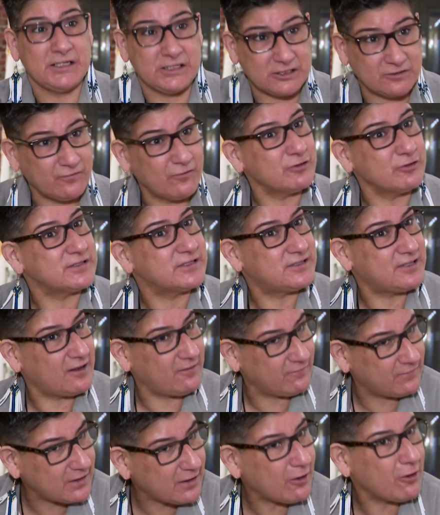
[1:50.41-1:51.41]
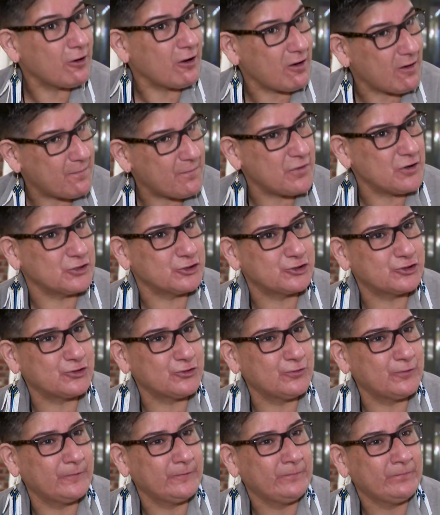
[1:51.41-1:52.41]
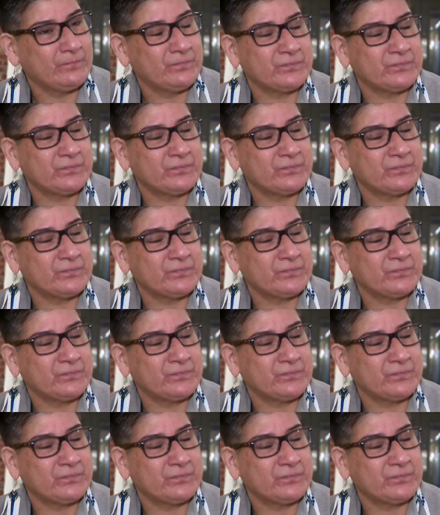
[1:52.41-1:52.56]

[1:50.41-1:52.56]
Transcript: ils se font servir un repas chaud.